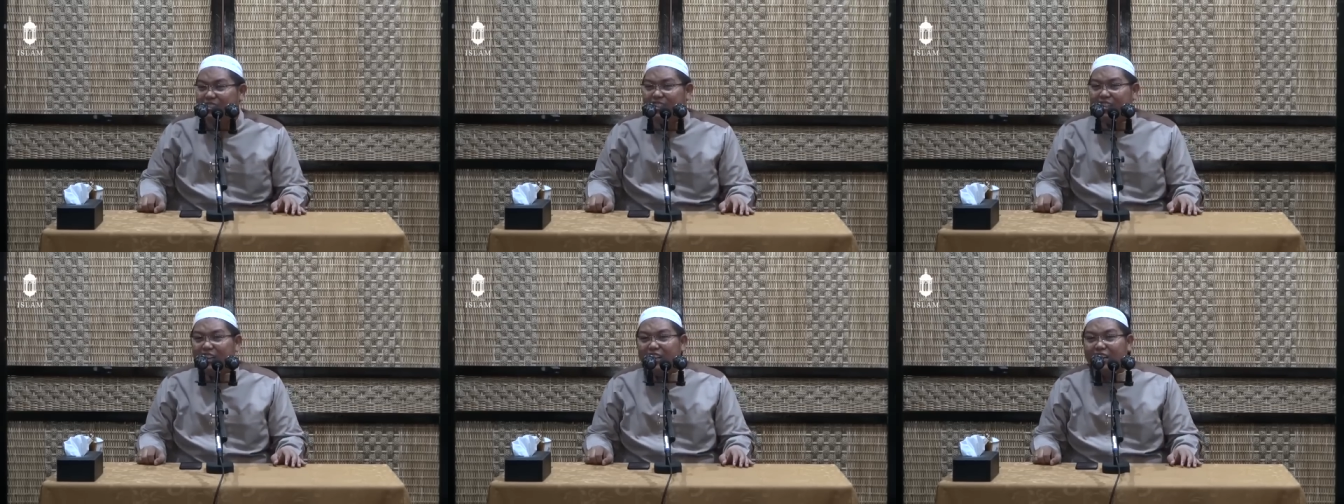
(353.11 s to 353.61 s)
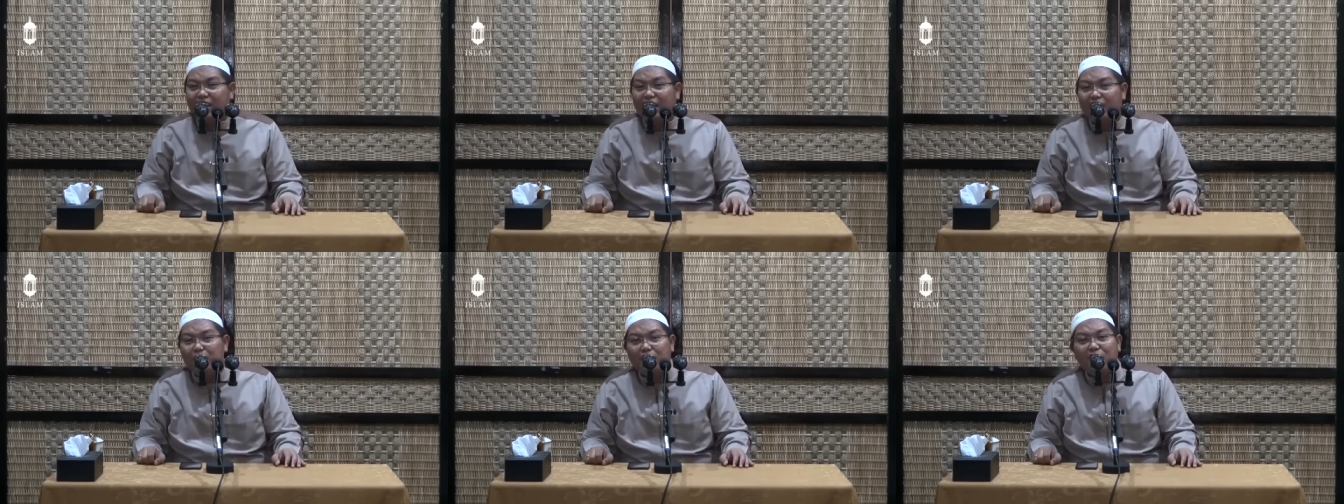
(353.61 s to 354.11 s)
ya nggak nggak
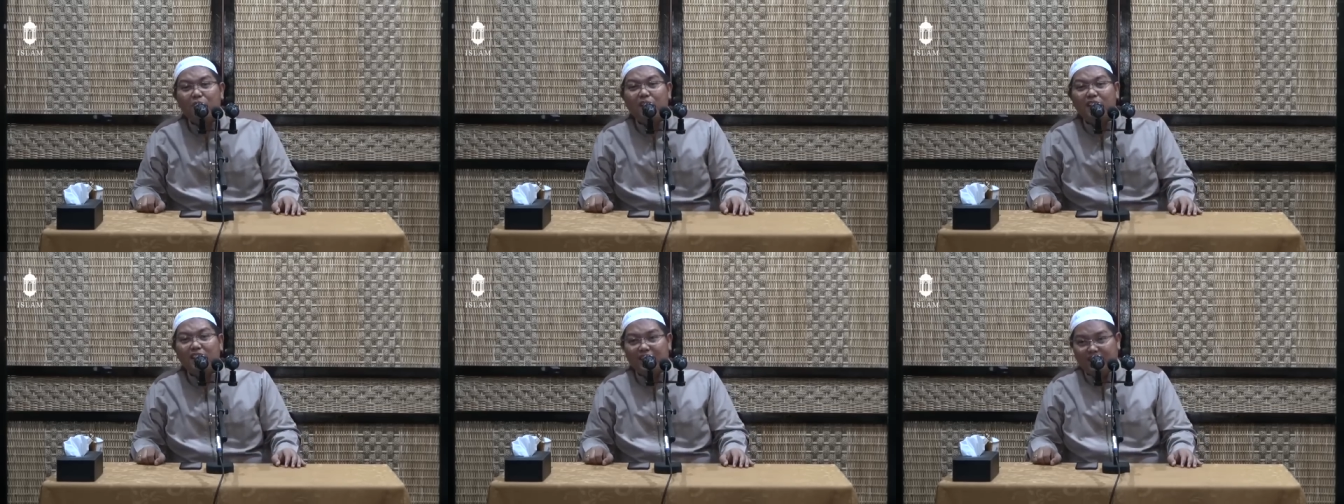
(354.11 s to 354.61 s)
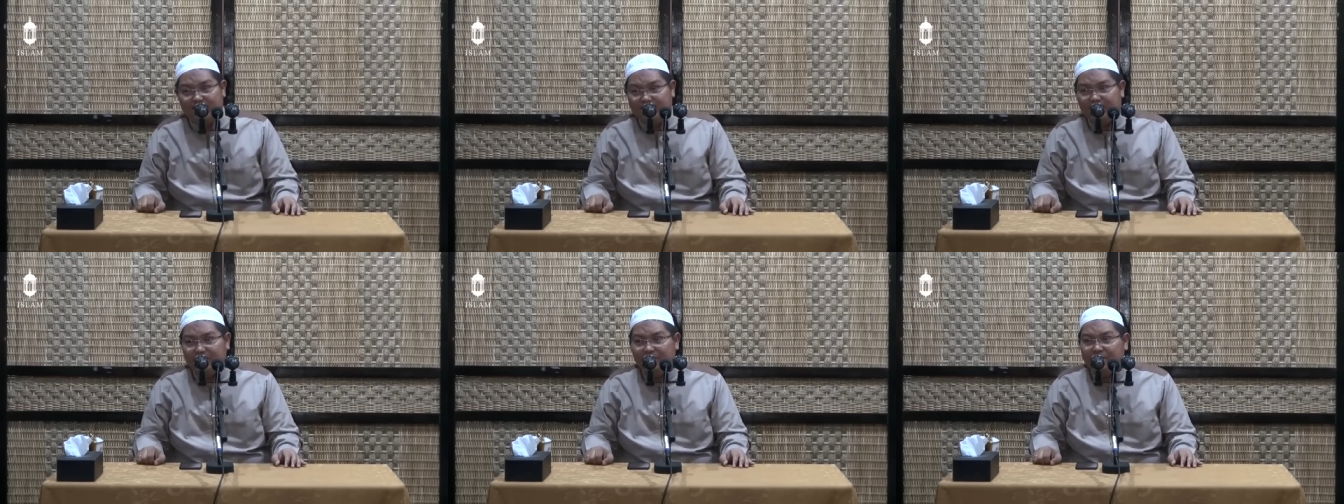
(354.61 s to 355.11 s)
nggak bisa dibandingkan ya.
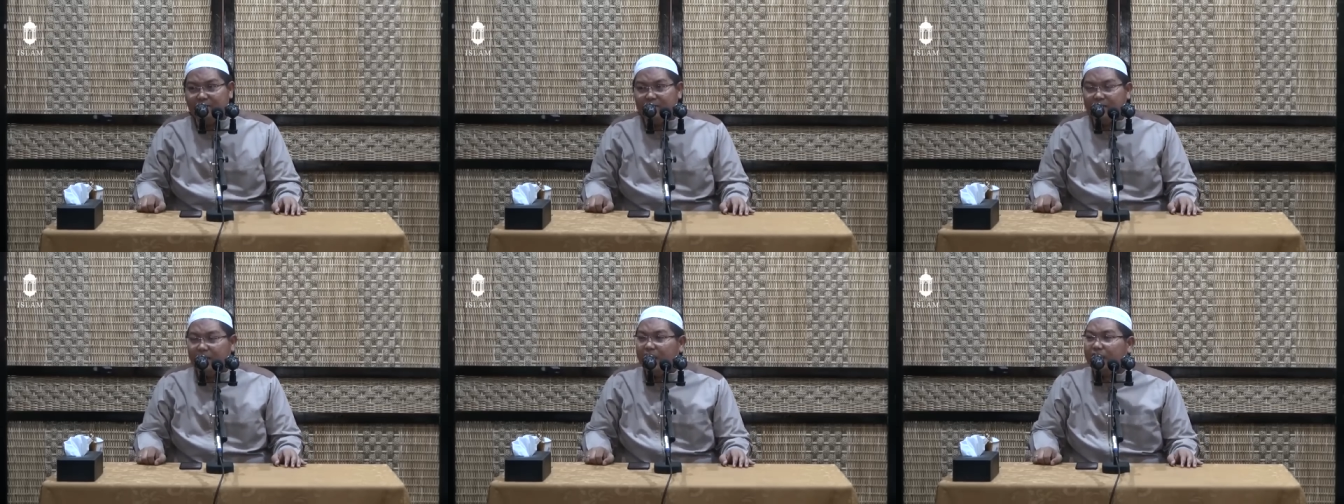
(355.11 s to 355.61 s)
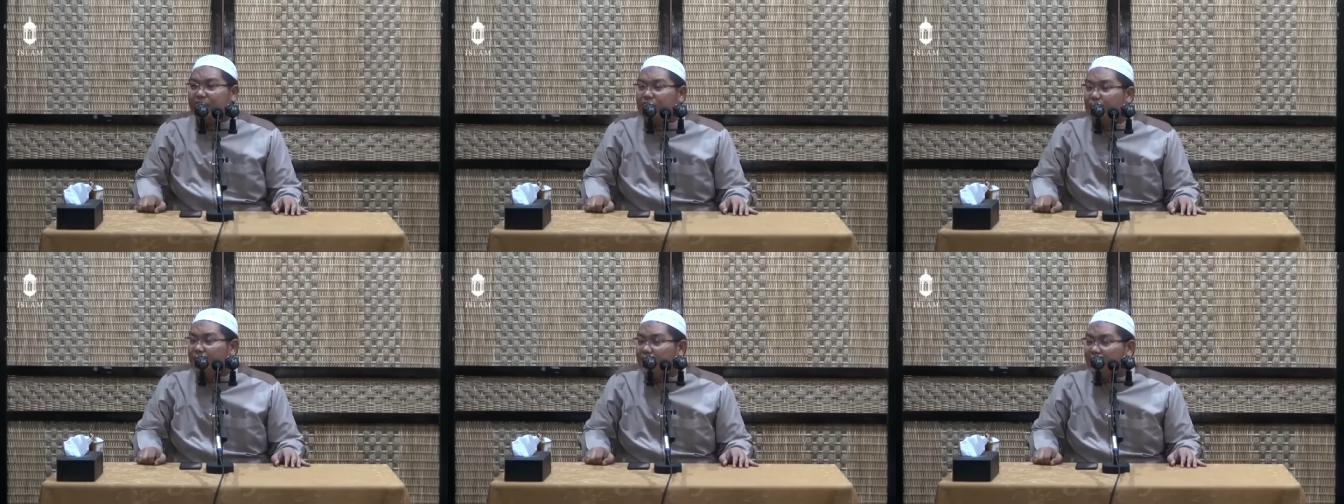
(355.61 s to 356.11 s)
Jadi kata
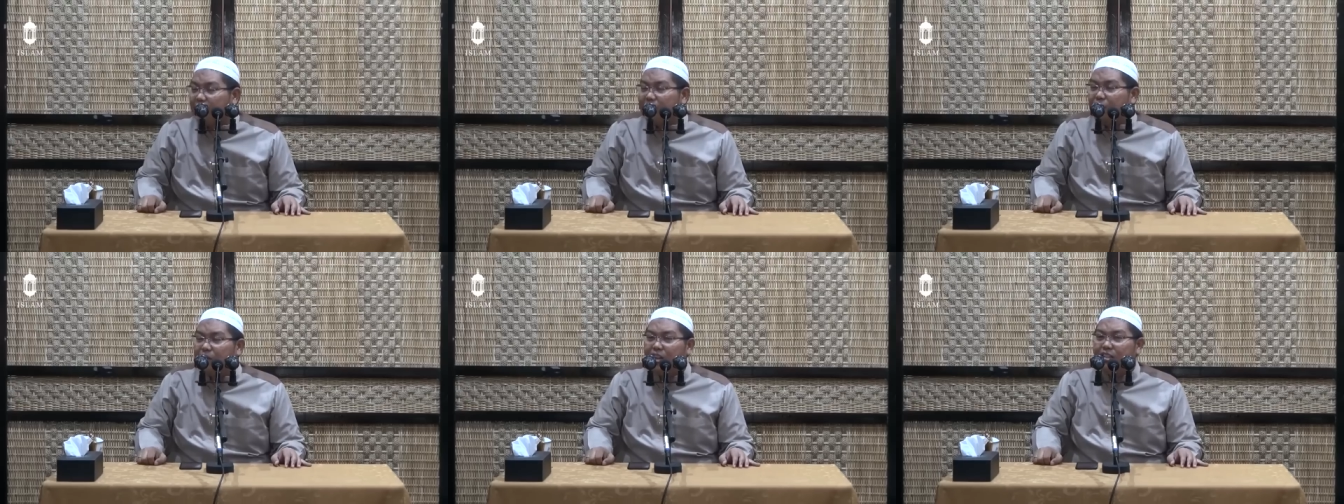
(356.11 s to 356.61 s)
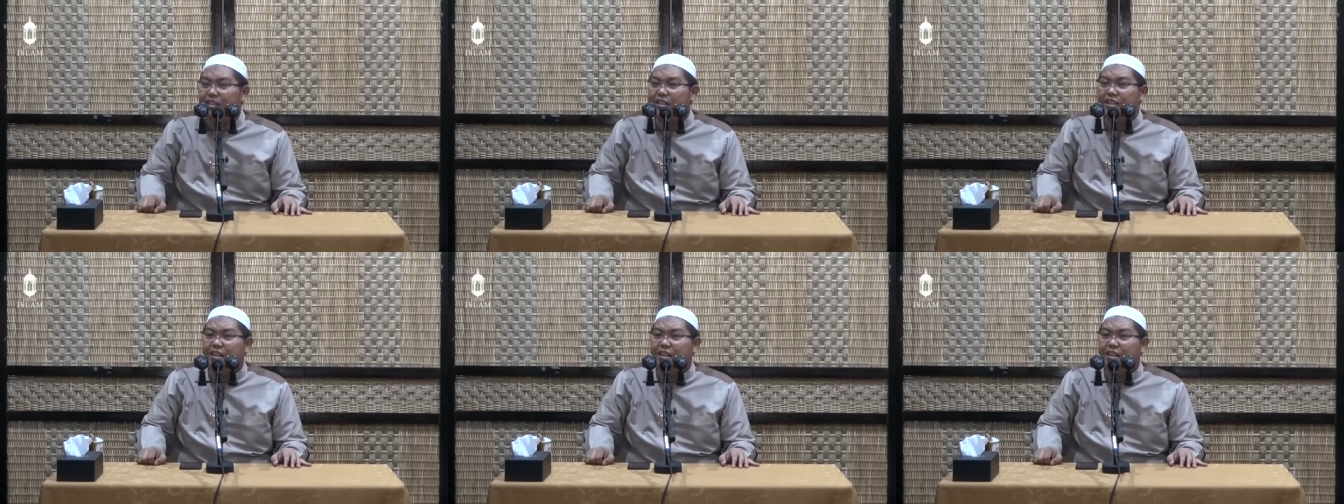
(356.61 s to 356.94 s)
sebagian kata orang